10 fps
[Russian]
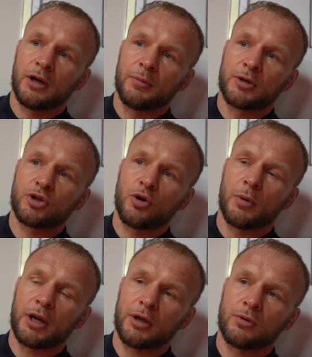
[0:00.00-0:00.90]
И мы
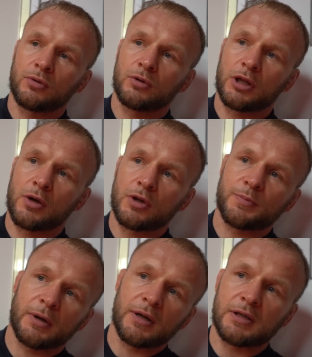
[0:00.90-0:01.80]
ждем арену. Когда у нас
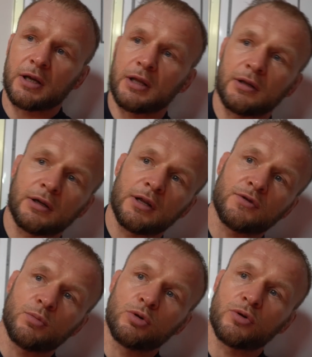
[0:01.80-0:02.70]
появится арена, тогда
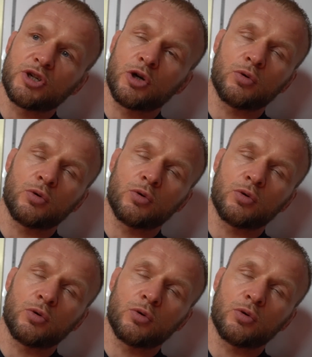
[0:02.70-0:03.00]
все будет вообще